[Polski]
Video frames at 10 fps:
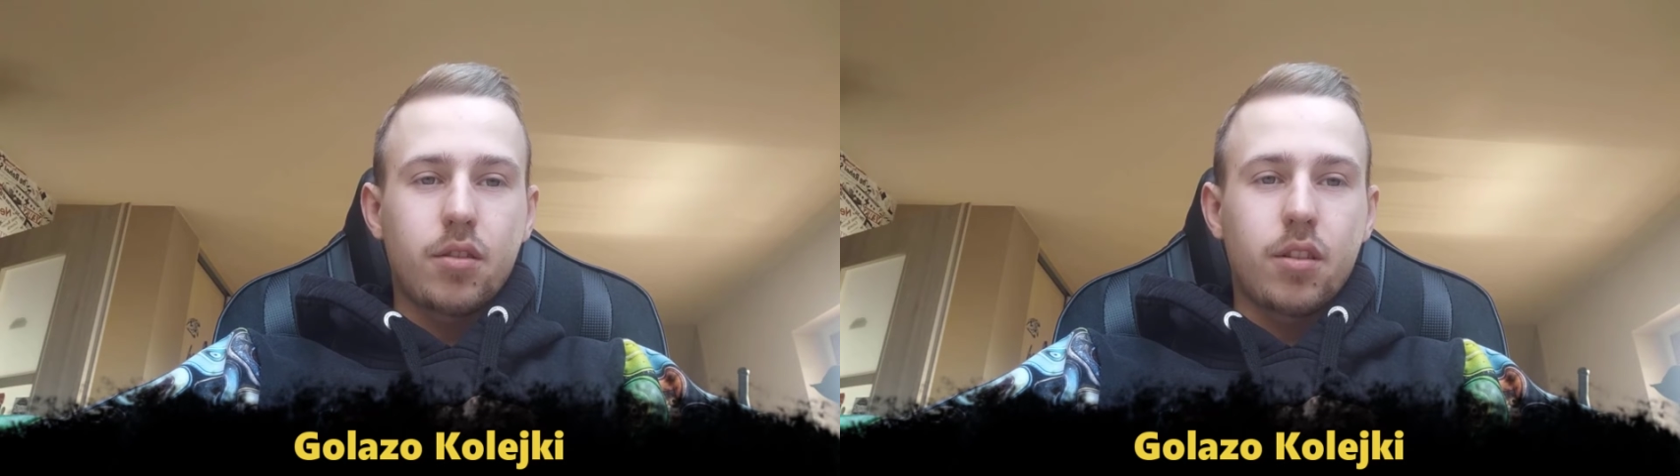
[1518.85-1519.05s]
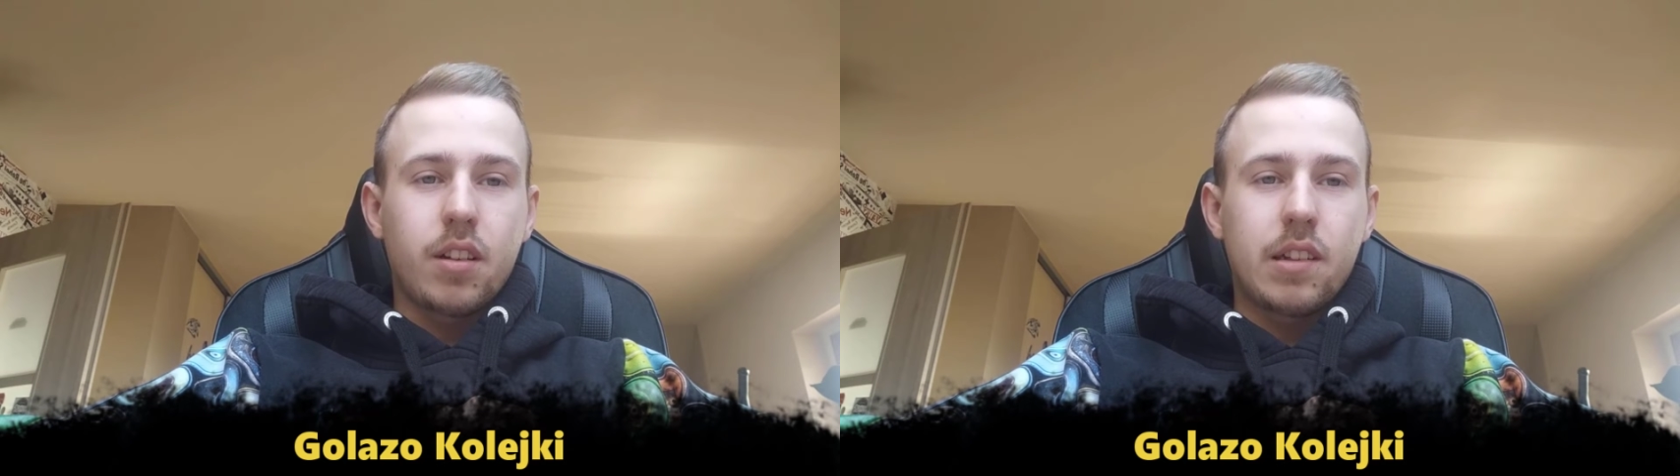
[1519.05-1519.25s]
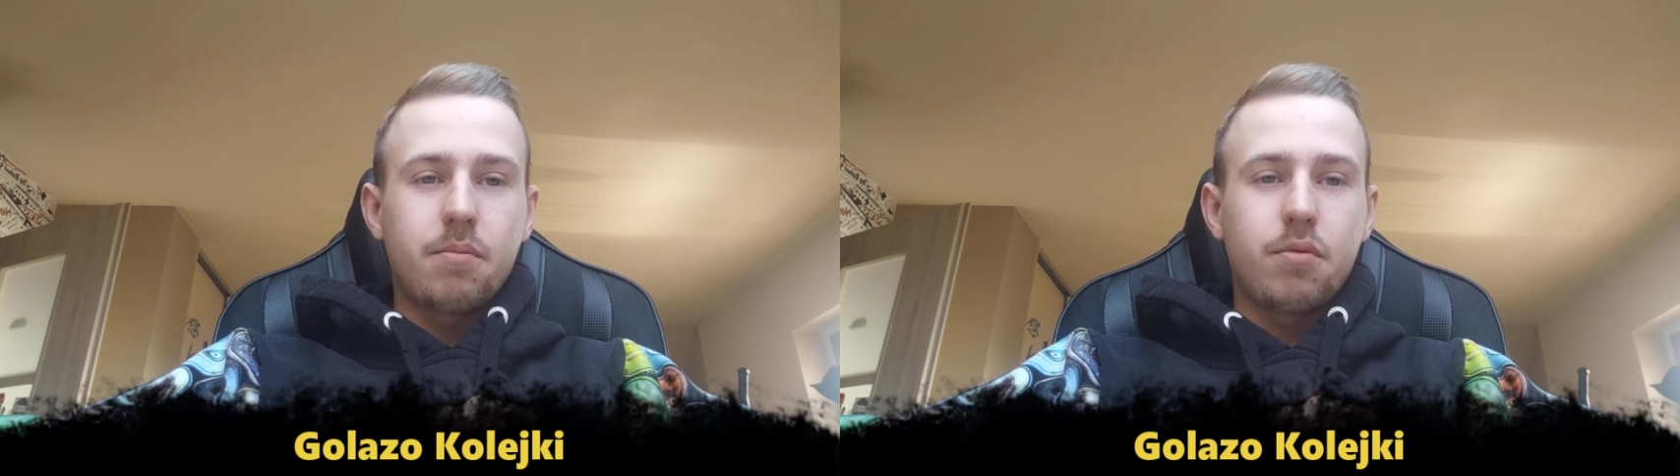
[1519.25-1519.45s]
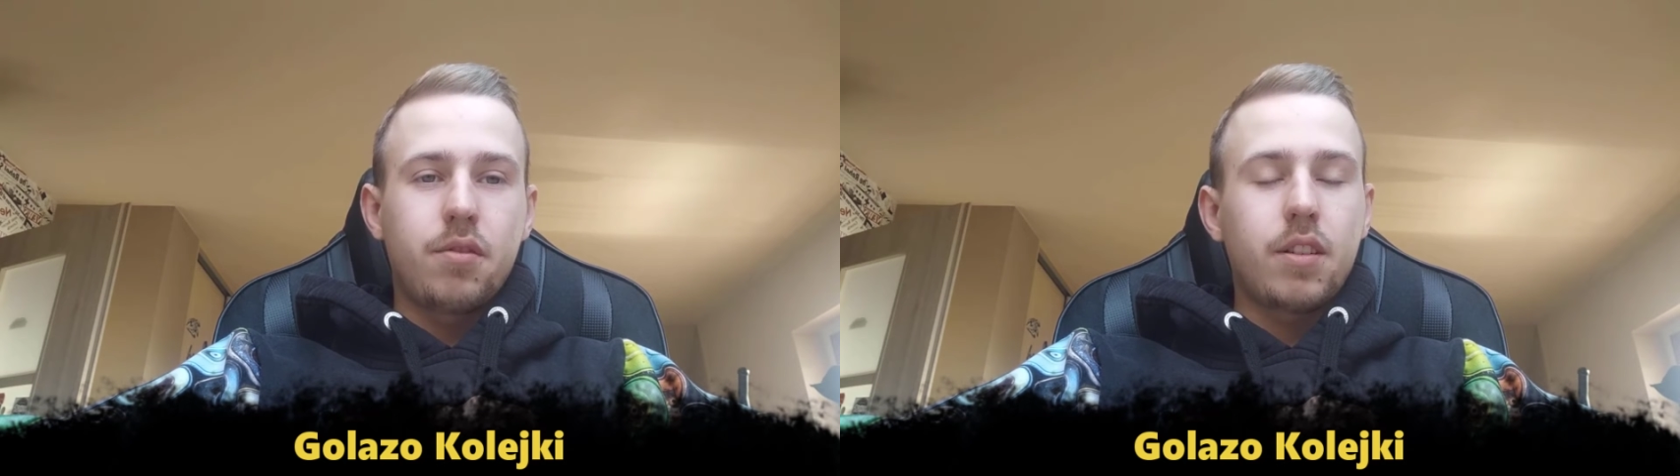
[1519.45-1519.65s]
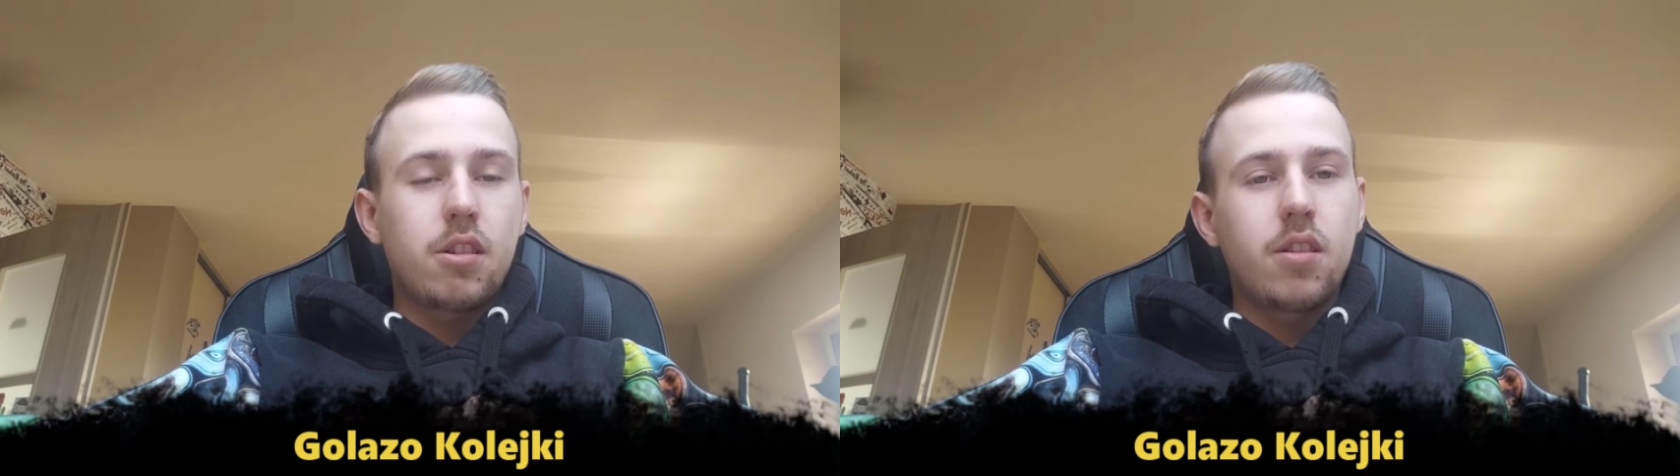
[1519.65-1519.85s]
trochę
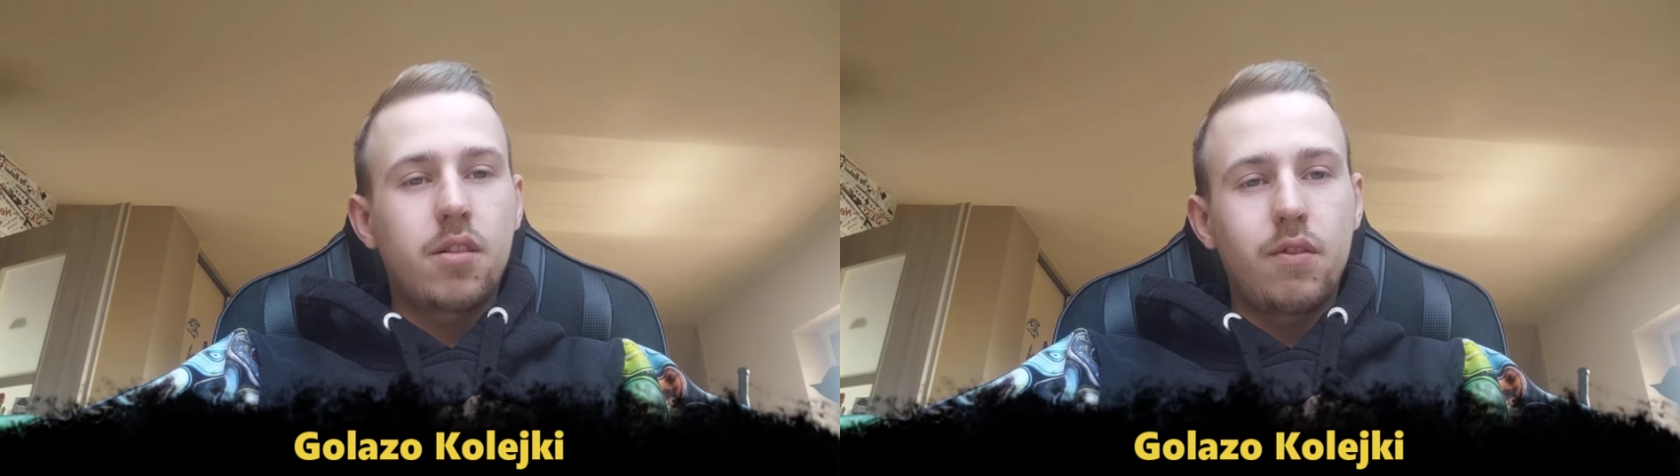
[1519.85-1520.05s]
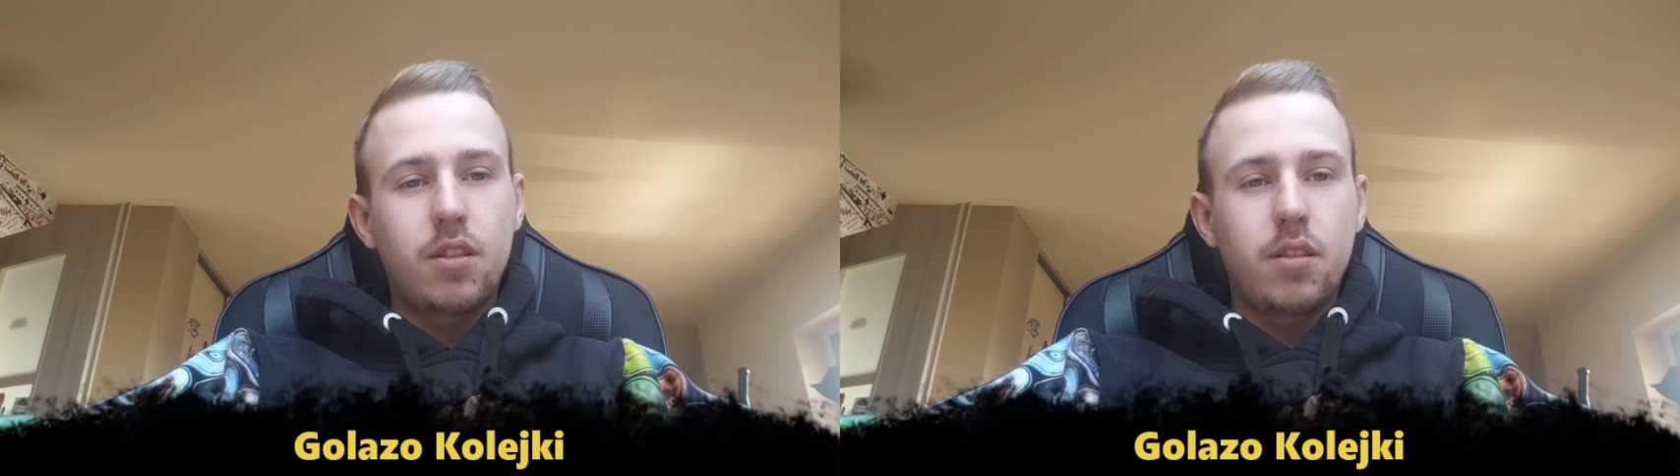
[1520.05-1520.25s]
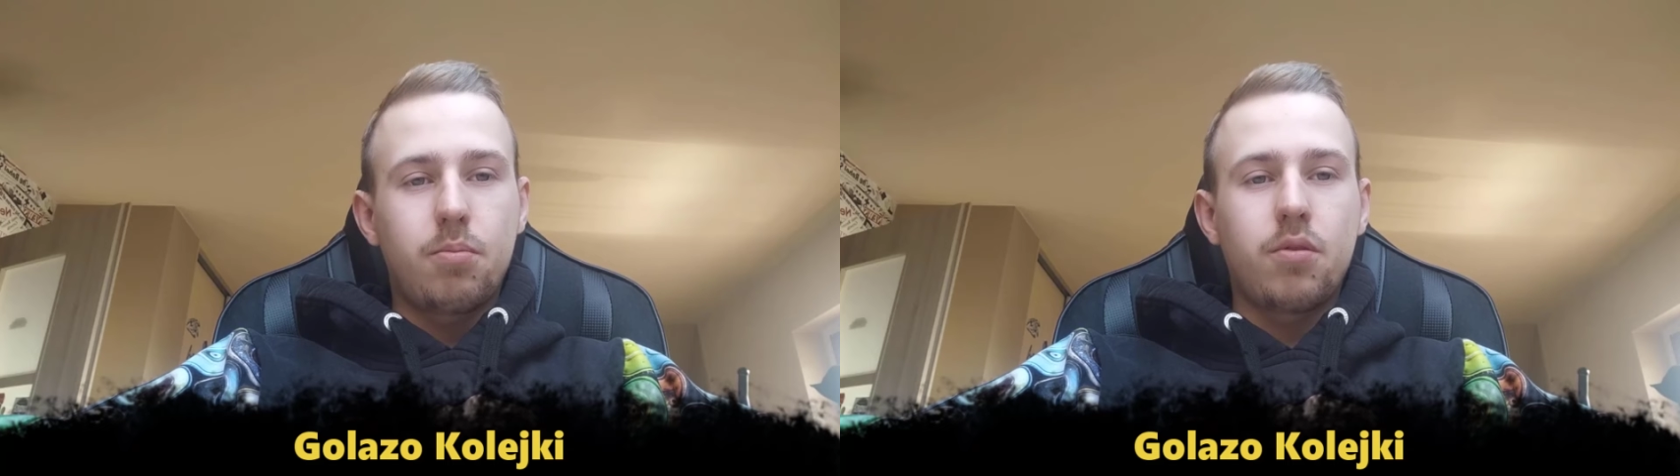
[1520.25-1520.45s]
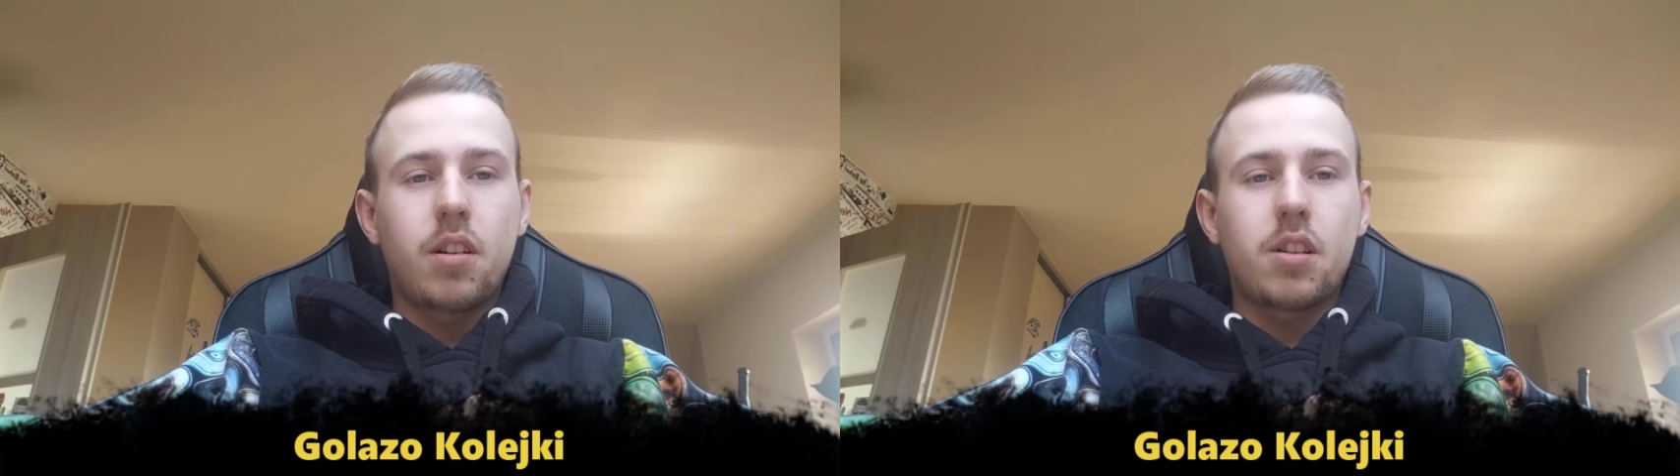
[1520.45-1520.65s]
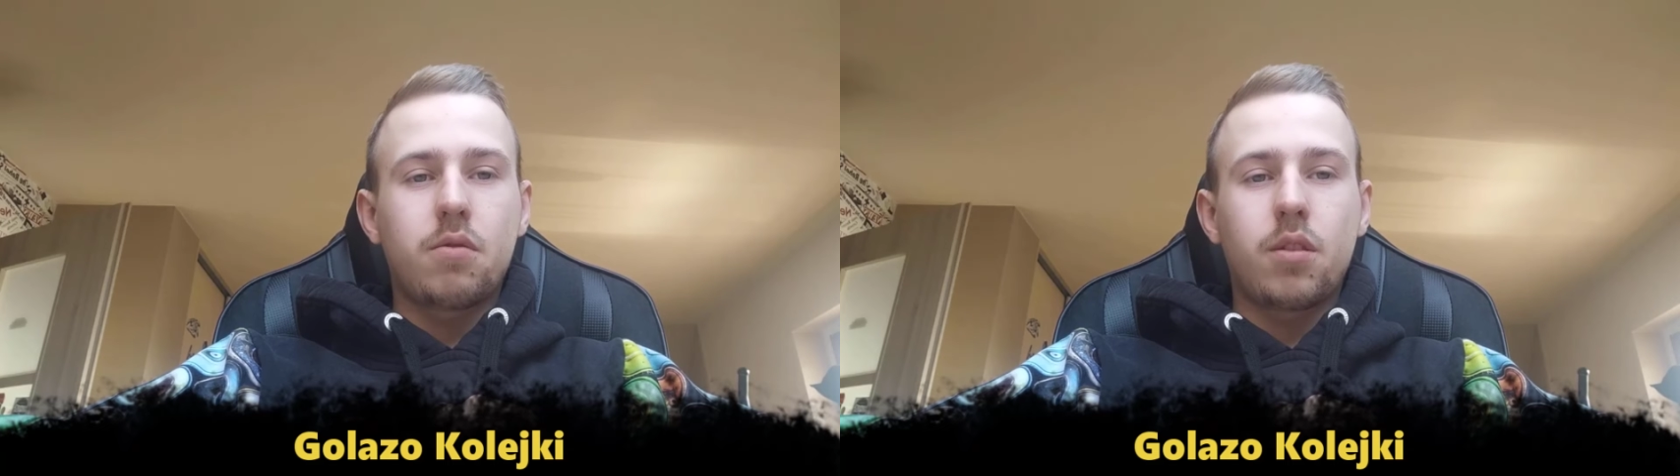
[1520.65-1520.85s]
były właśnie z winy
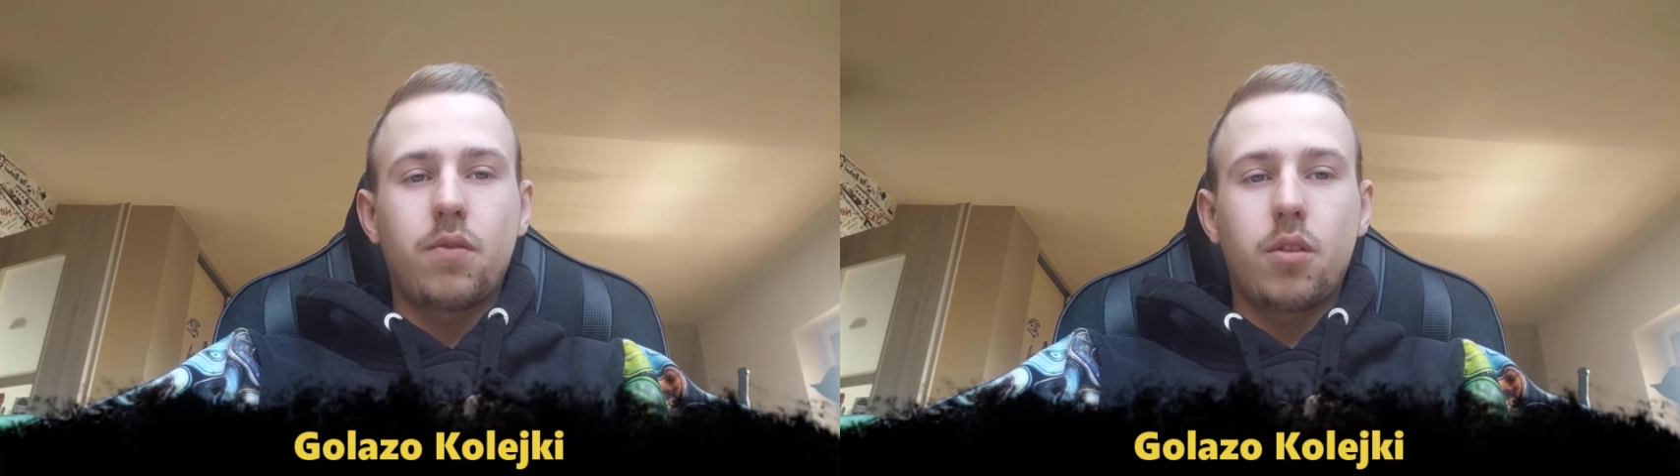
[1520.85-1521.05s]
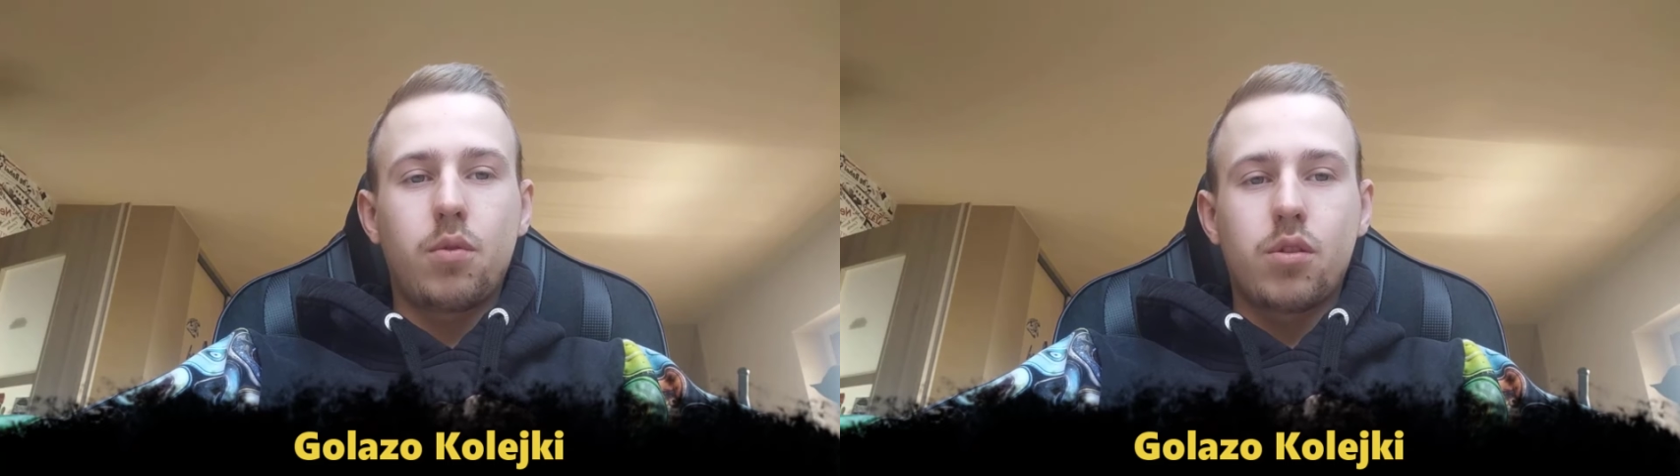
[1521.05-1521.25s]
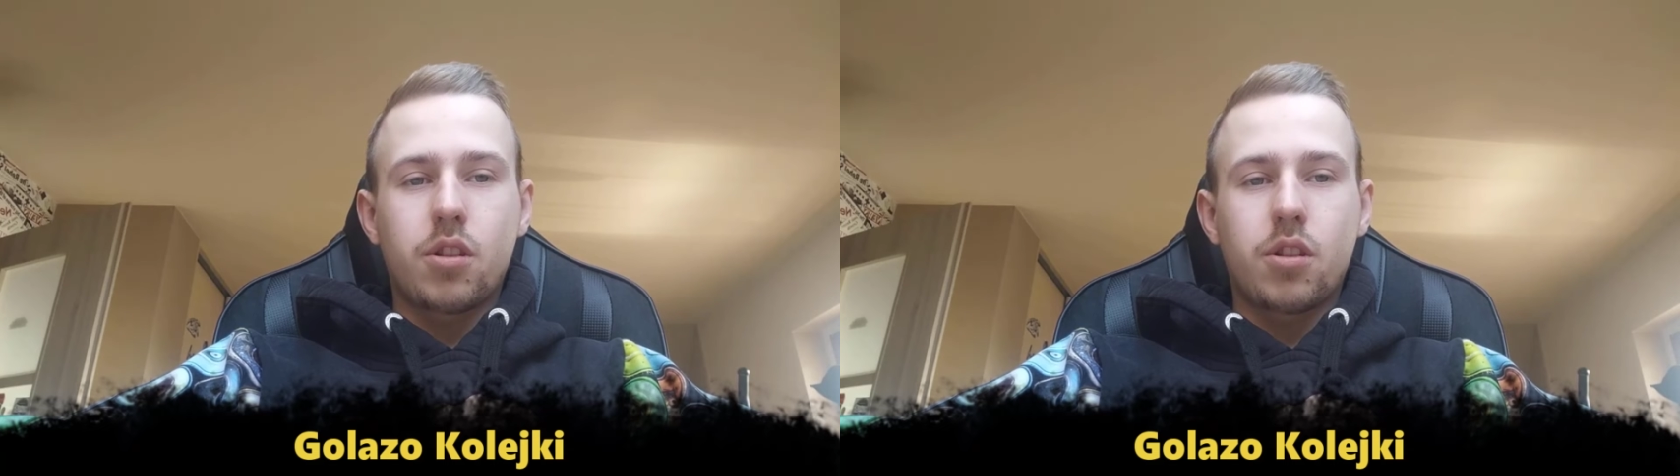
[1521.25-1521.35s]
piłkarzy Watfordu,